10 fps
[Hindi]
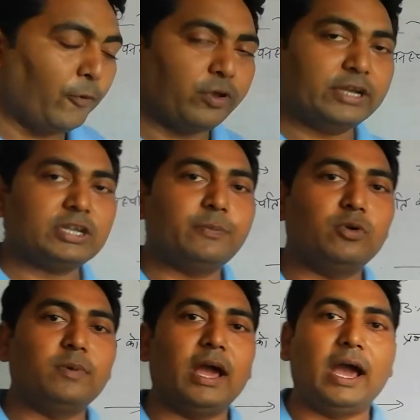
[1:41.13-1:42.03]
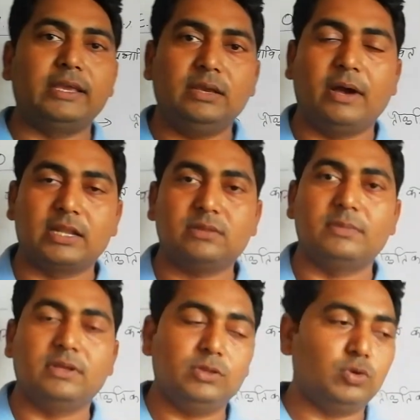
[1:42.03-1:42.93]
फॉरेस्ट रिपोर्ट आई है भारत
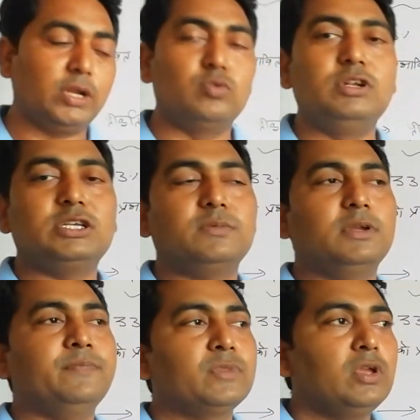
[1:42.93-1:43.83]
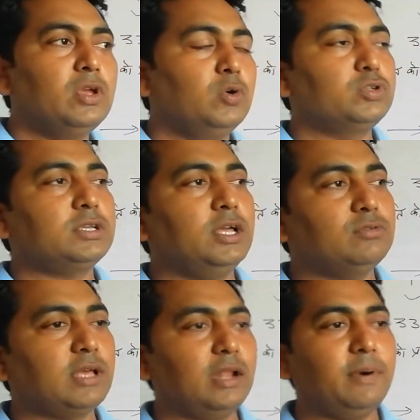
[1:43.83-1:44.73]
में 2019 में उसके
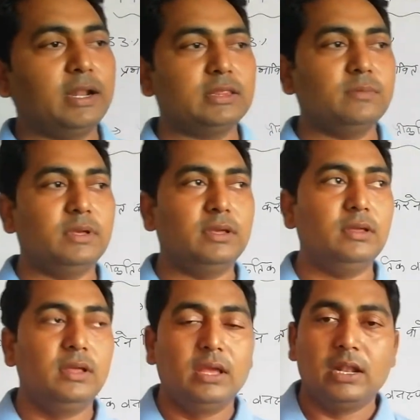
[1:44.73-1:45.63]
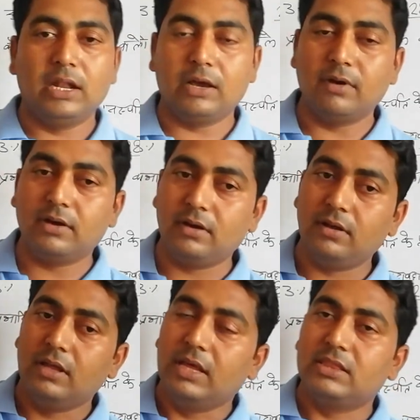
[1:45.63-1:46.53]
अनुसार भारत में लगभग
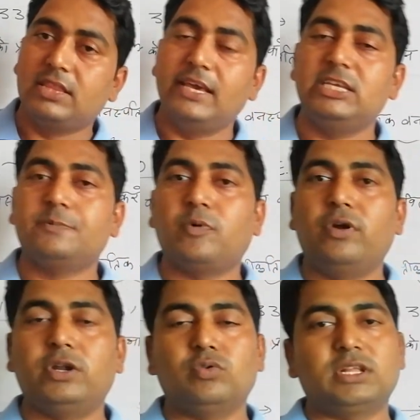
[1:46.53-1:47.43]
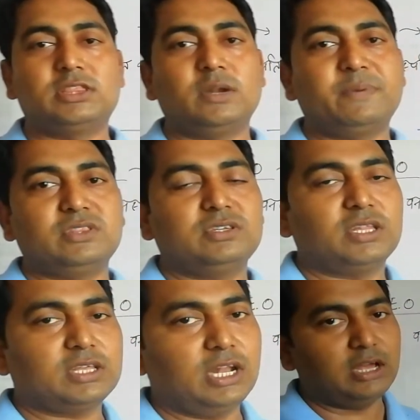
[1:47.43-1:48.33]
तेईस पॉइंट उनहत्तर
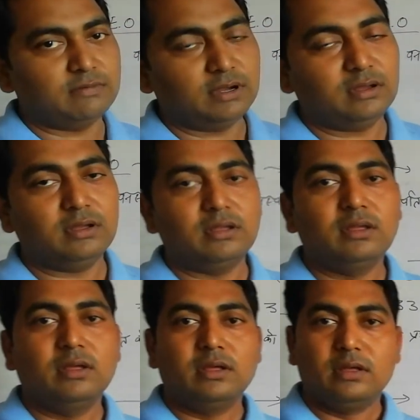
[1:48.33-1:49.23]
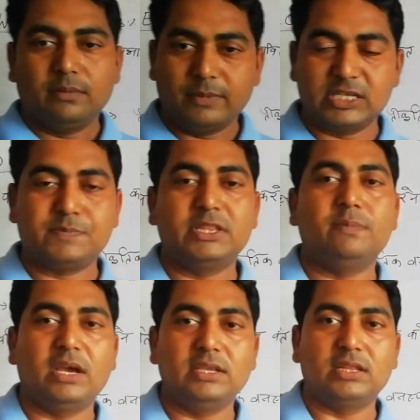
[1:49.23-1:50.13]
प्रतिशत लगभग वनस्पति
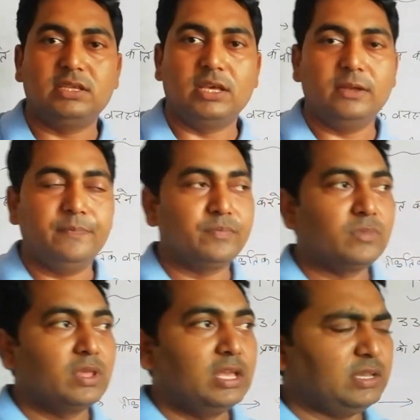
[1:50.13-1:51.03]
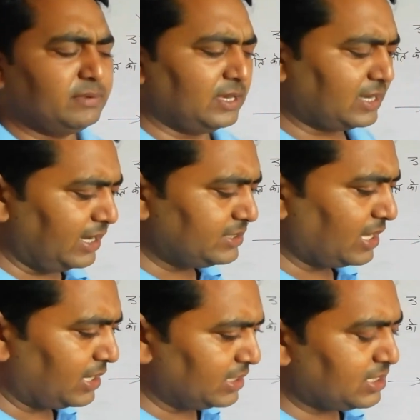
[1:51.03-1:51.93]
पाई जाती है जबकि कई
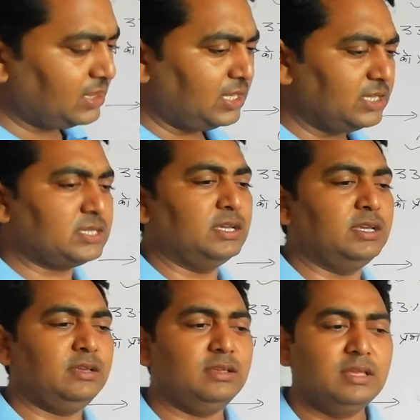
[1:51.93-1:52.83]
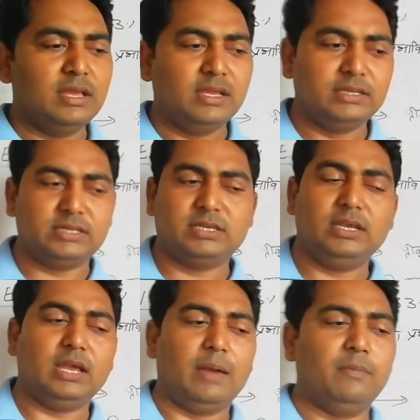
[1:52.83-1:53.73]
सारे ऐसे देश हैं
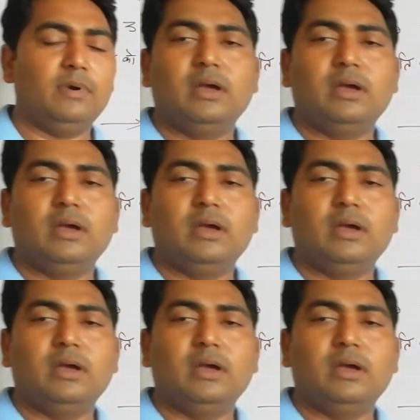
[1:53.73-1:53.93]
जैसे हम